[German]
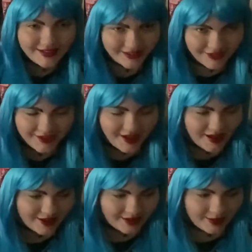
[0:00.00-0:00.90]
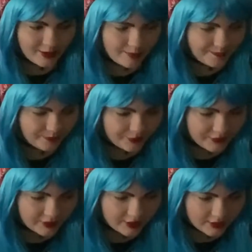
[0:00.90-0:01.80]
ne? ähm,
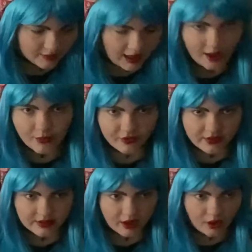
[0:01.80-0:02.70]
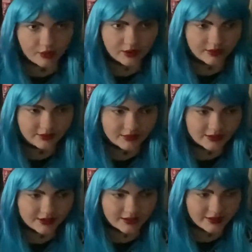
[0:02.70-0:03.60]
da musste ich auch
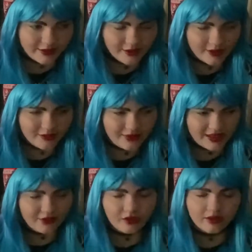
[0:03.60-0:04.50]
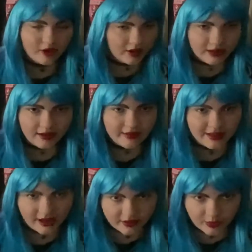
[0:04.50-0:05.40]
irgendwie dafür sorgen, dass
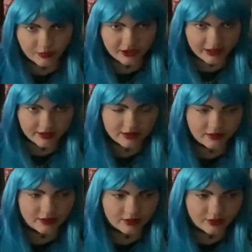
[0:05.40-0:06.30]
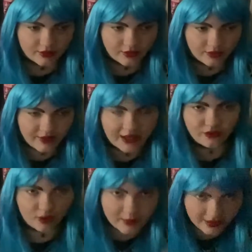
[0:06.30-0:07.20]
ich akzeptiert werde
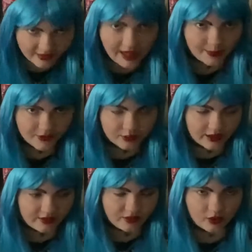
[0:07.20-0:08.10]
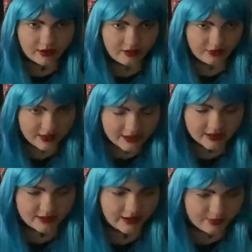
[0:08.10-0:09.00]
von mir selbst. Und das ist doch das
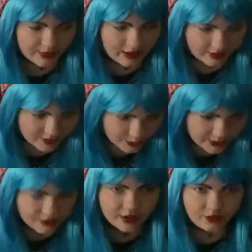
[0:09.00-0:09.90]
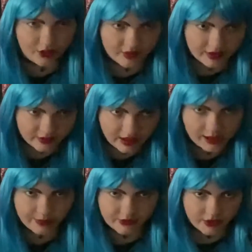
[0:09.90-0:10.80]
Wichtigste, dass man akzeptiert wird von sich
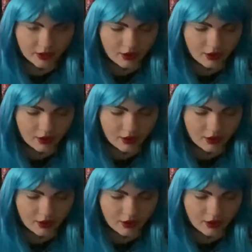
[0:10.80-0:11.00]
selbst.